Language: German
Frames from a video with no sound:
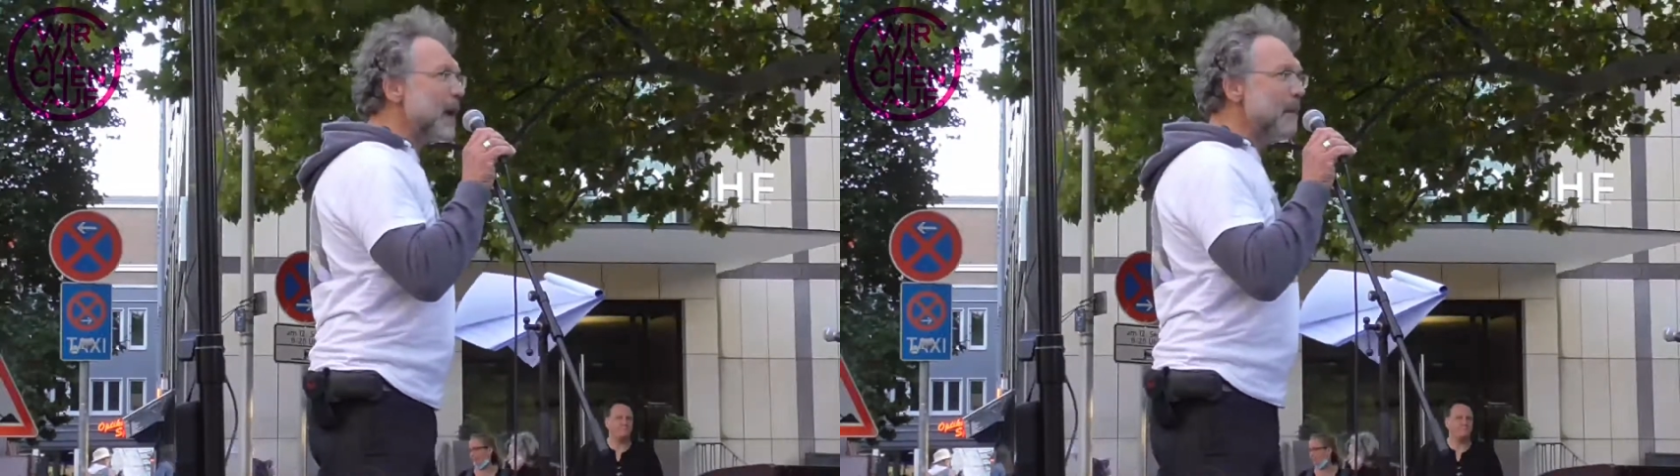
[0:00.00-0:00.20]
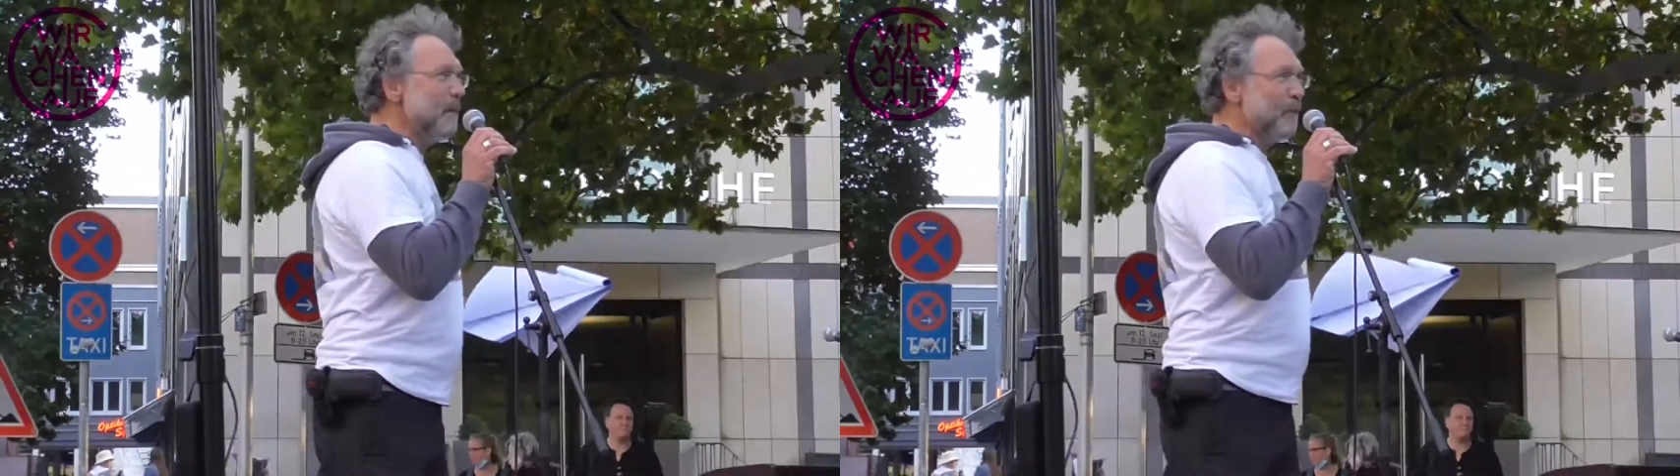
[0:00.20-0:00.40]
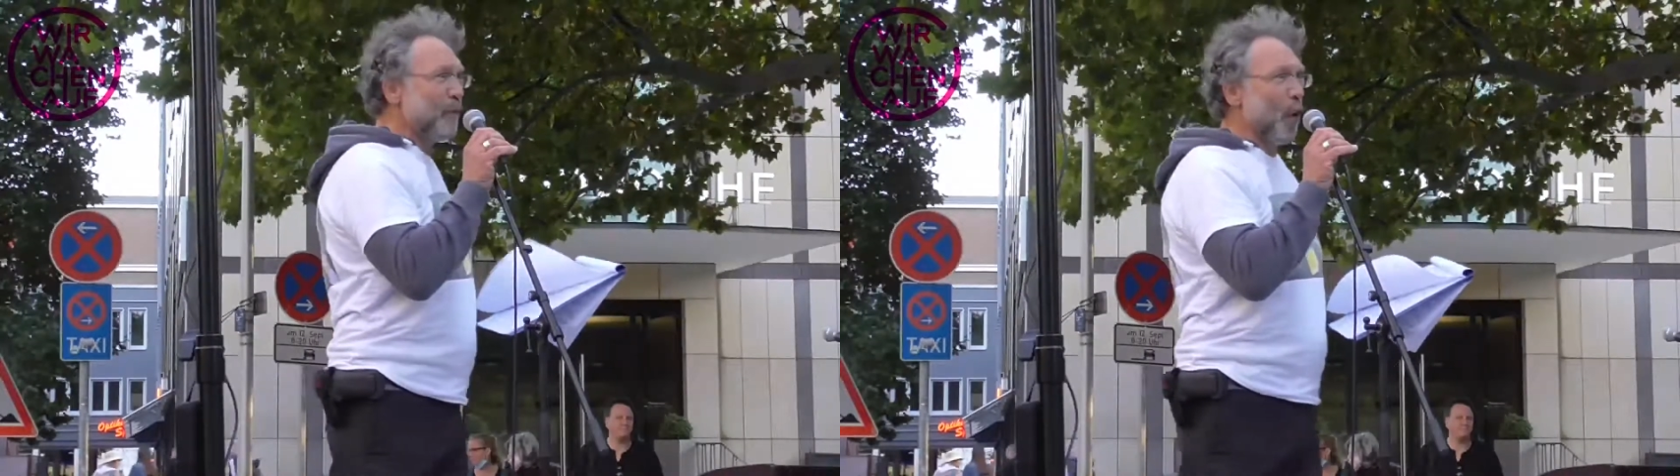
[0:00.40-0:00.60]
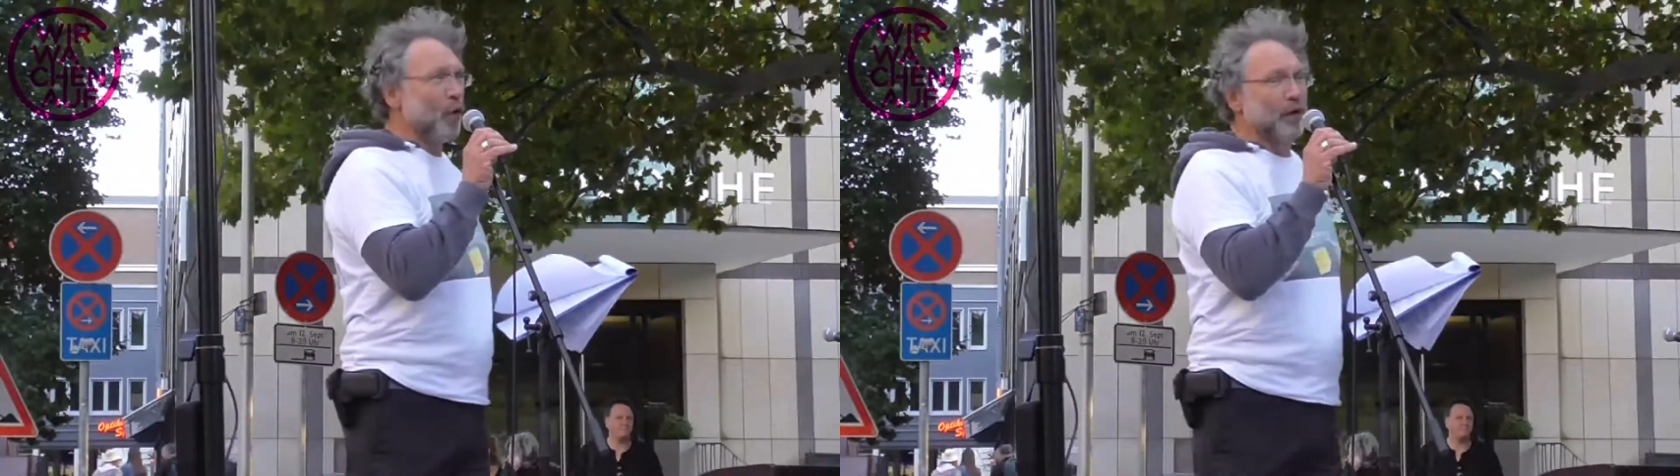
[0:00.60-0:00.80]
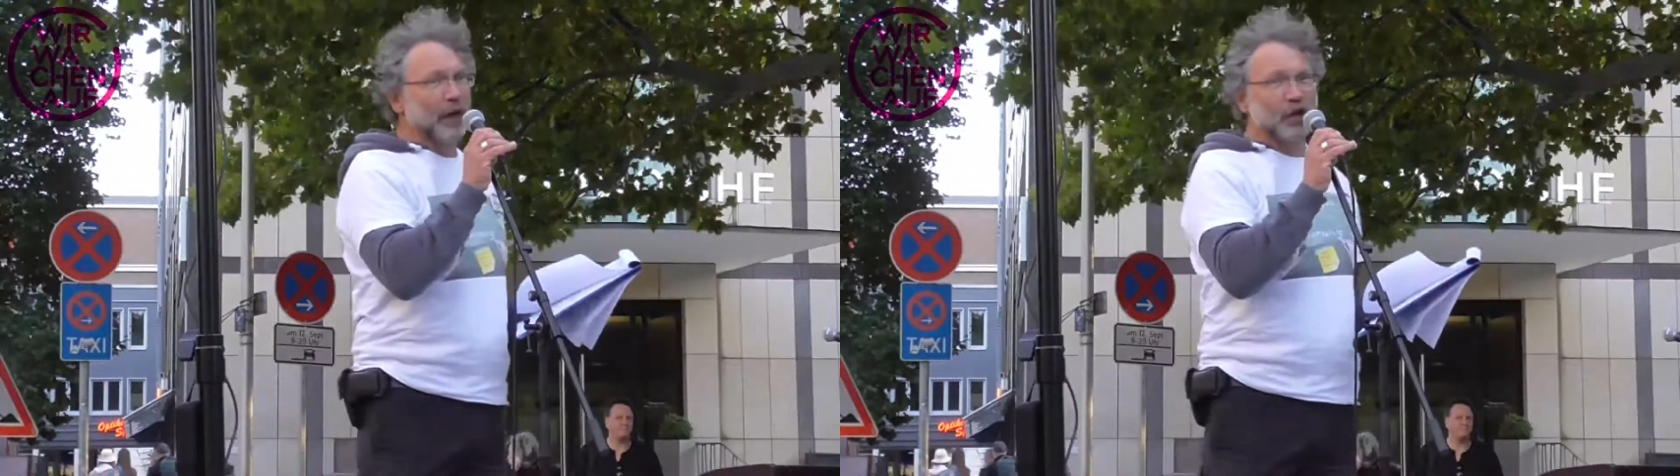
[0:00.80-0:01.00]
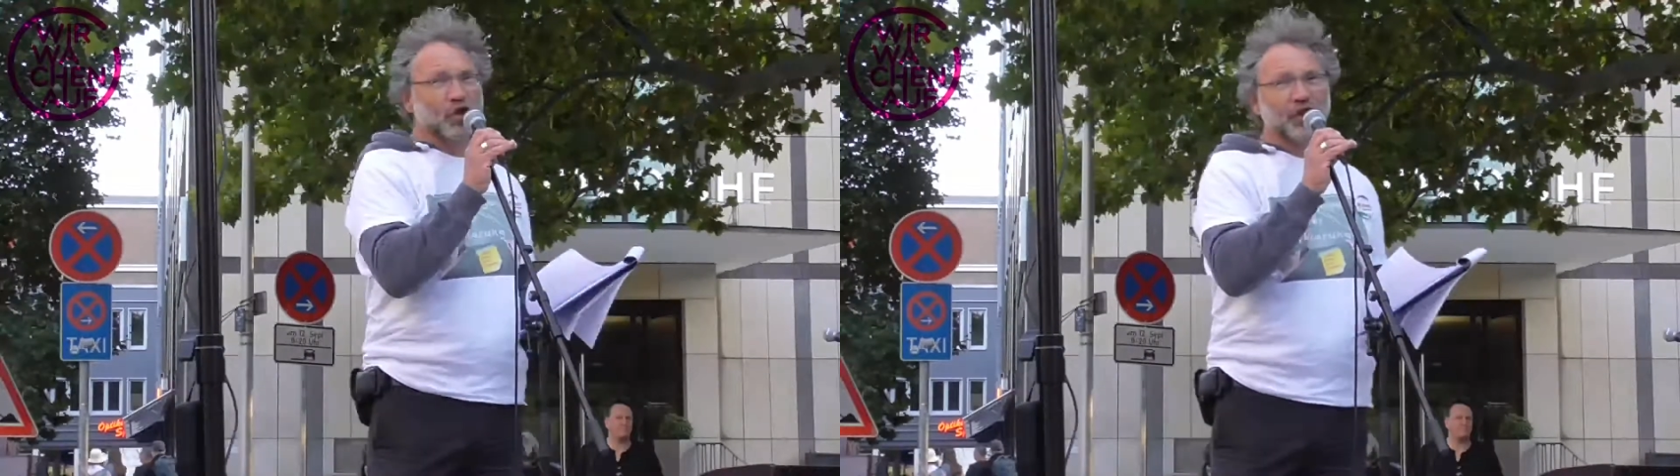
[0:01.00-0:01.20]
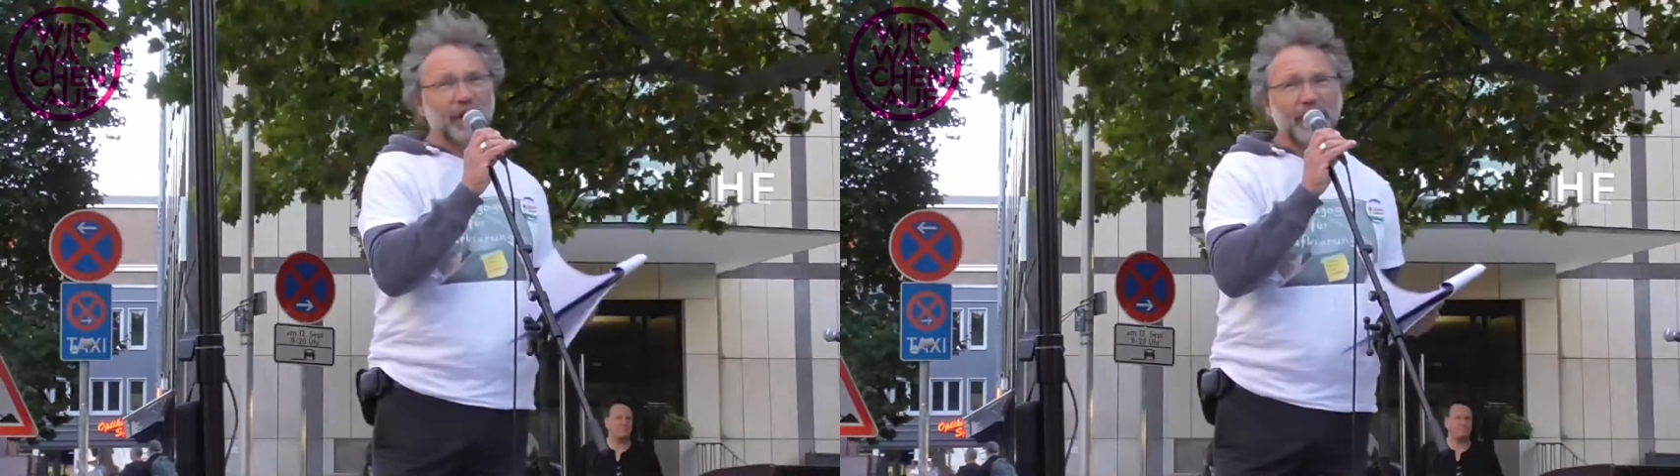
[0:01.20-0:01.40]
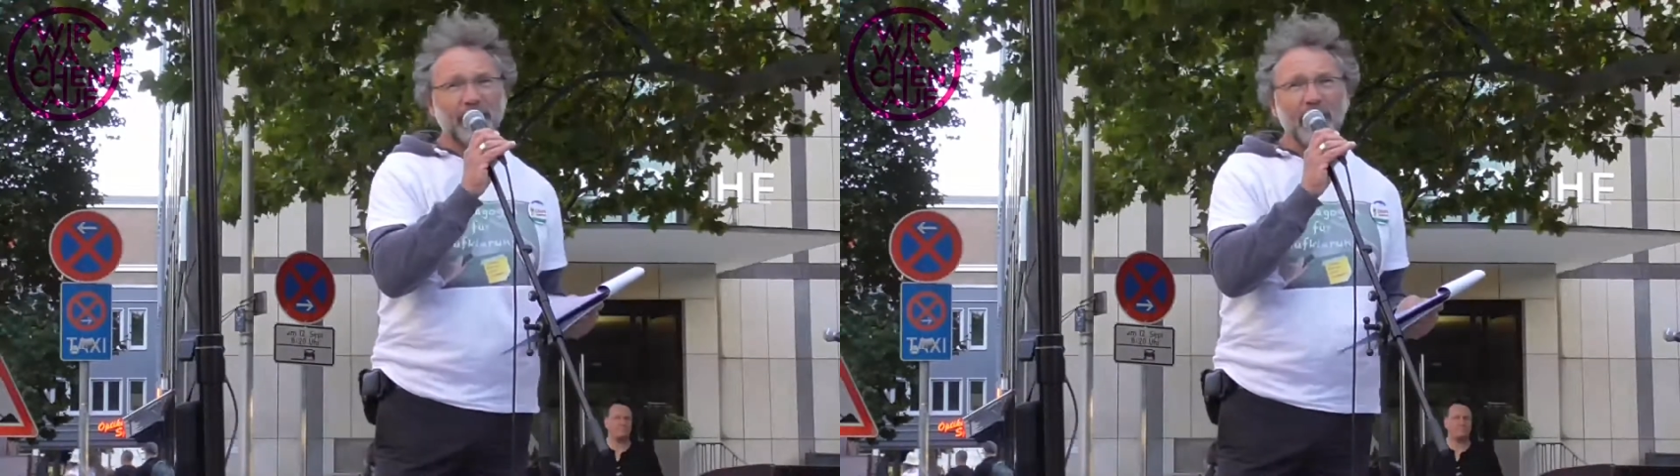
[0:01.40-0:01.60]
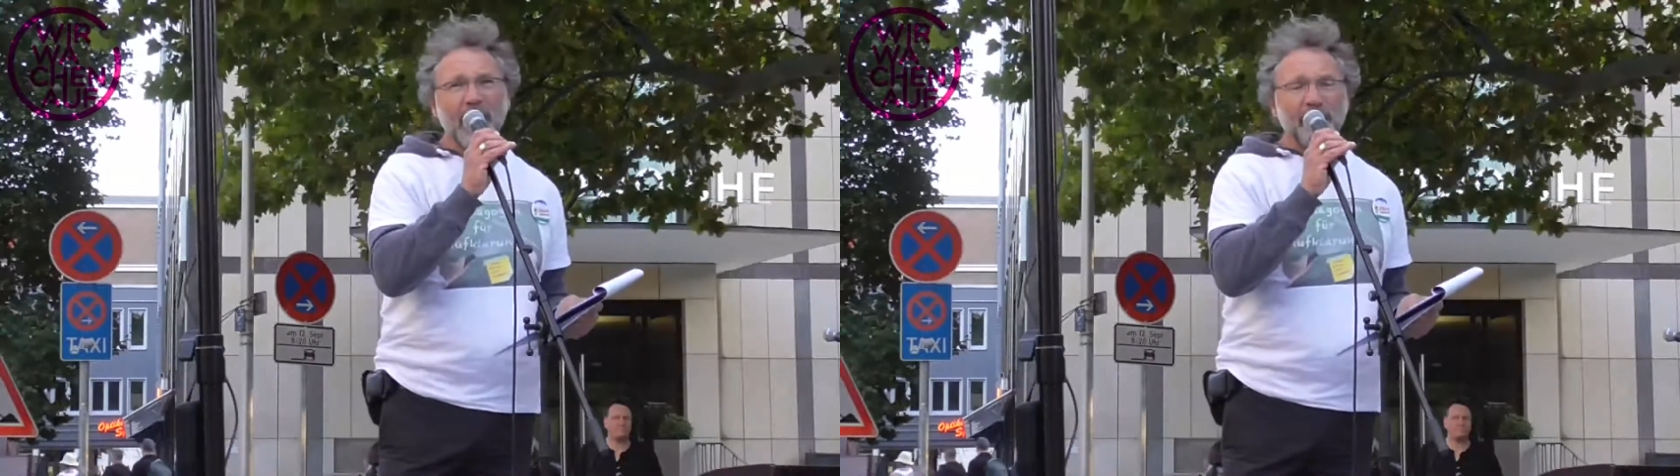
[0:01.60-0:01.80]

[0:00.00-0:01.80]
Impfung entsteht.